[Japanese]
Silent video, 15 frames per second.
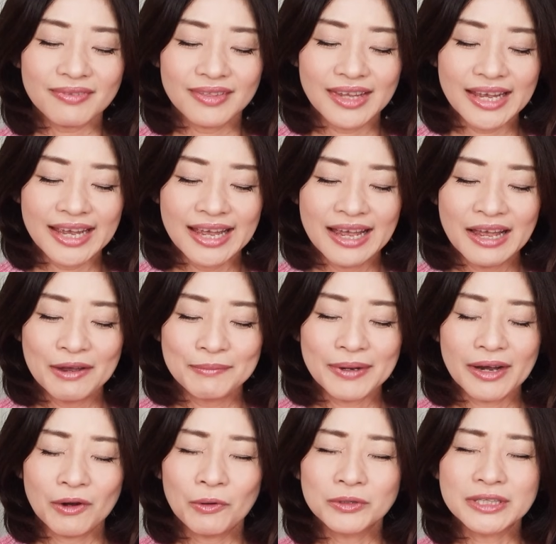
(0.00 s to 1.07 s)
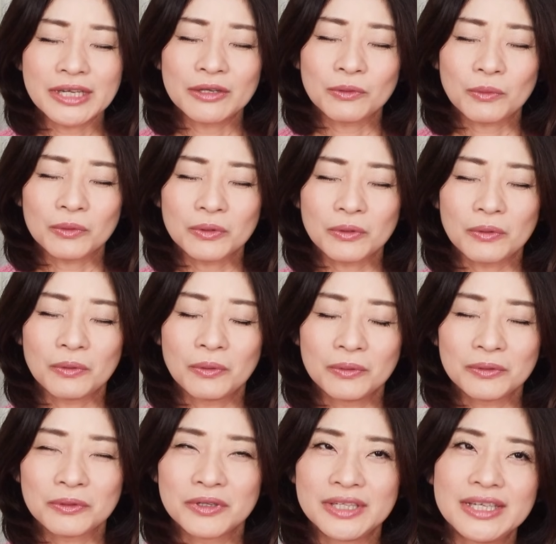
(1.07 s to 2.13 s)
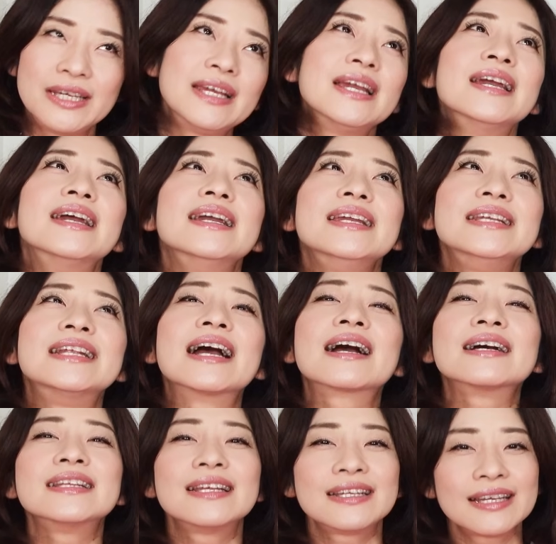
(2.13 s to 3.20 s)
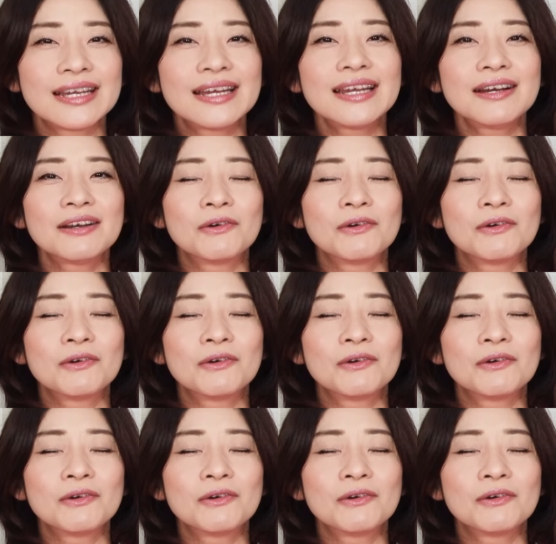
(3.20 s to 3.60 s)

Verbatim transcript: で、まあ、ホステのことを本当に田舎でね、